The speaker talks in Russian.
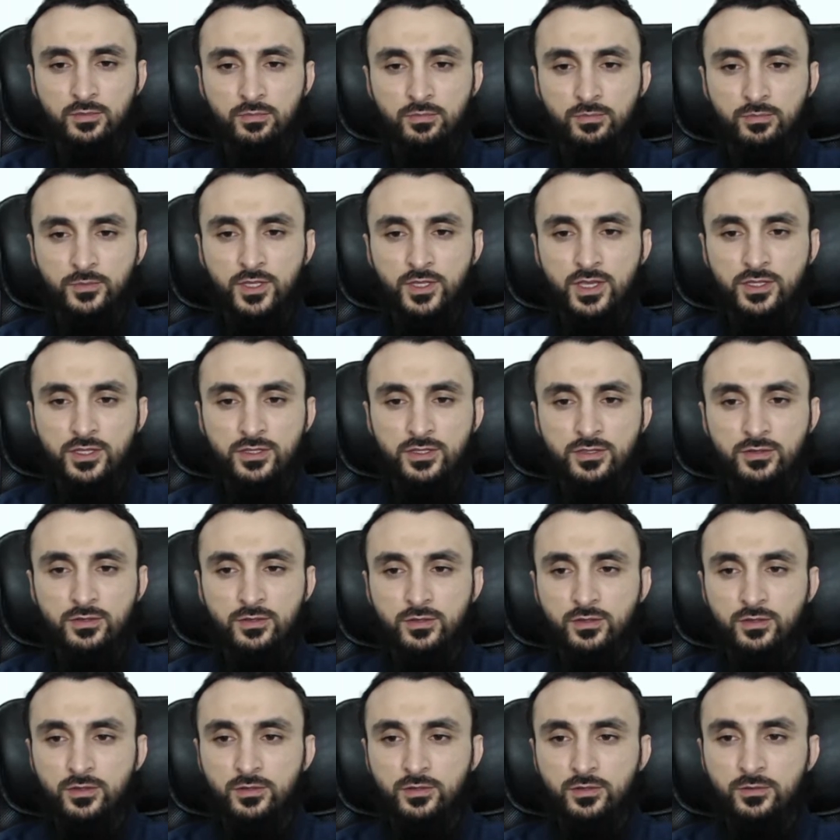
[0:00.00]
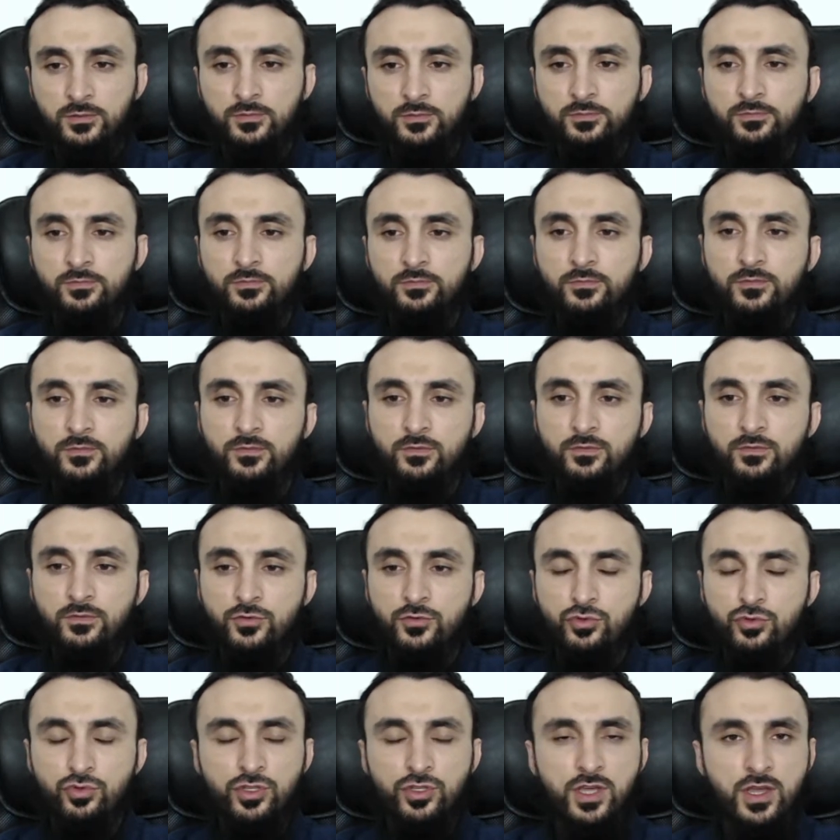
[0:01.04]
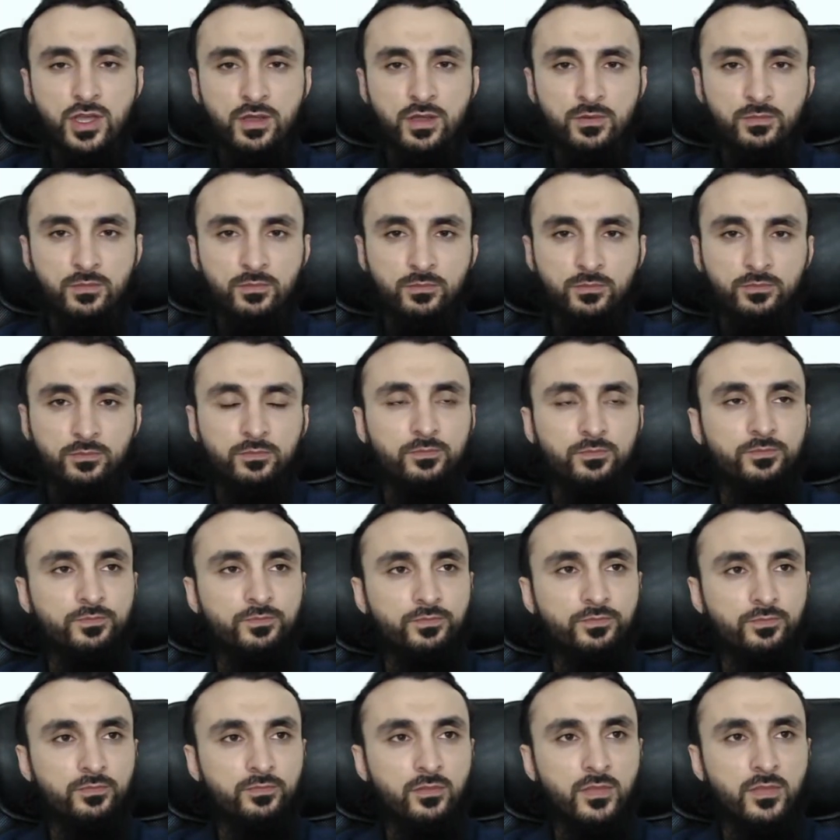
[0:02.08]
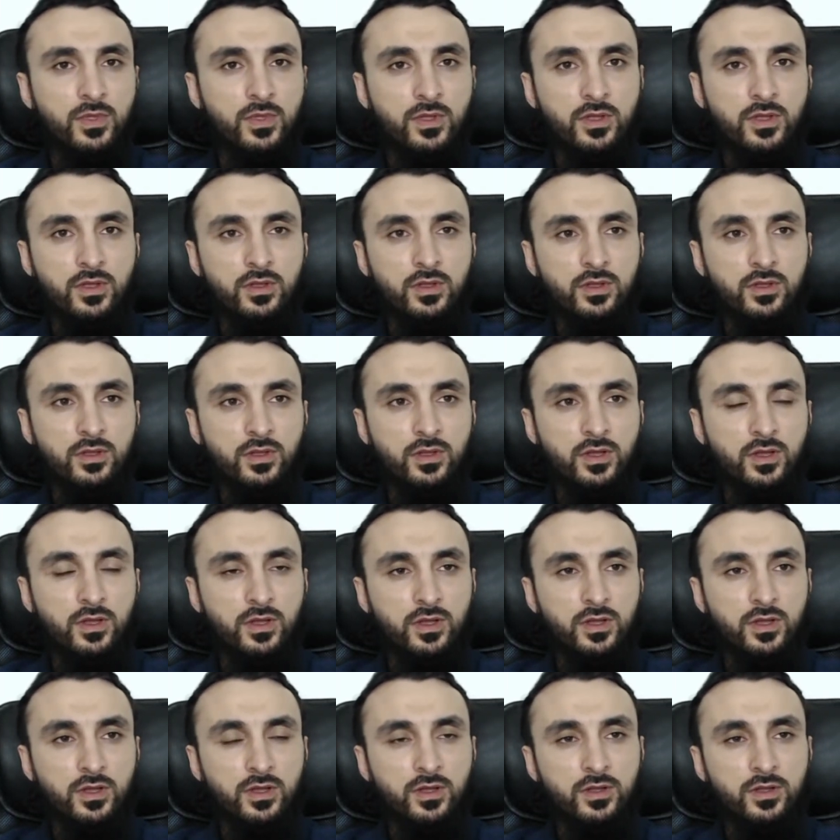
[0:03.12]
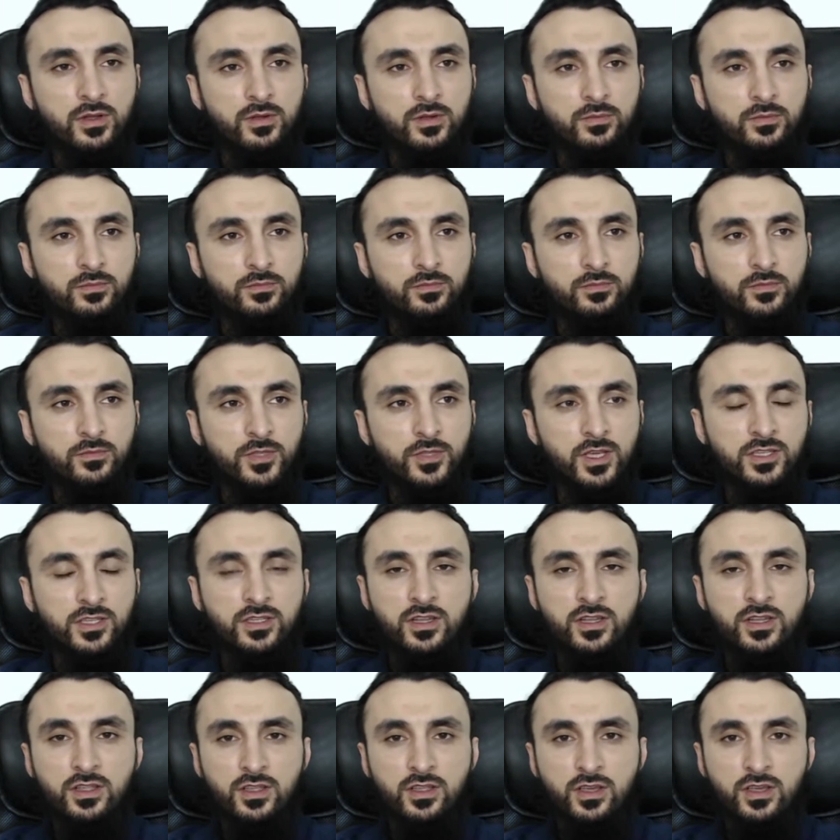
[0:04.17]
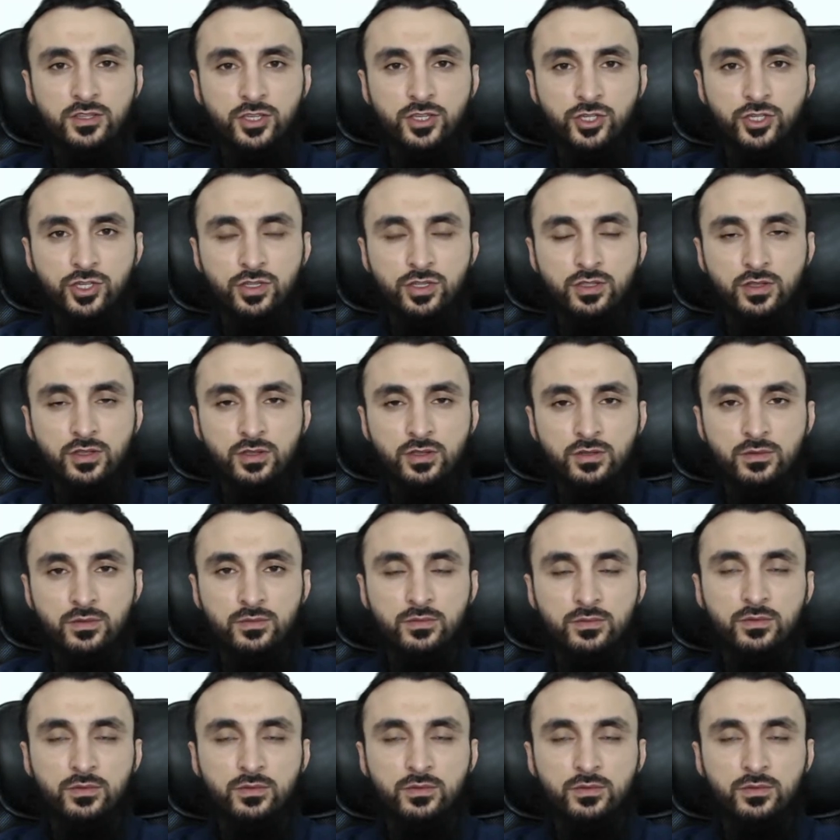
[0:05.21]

Есть э, в суде э, есть линия защиты.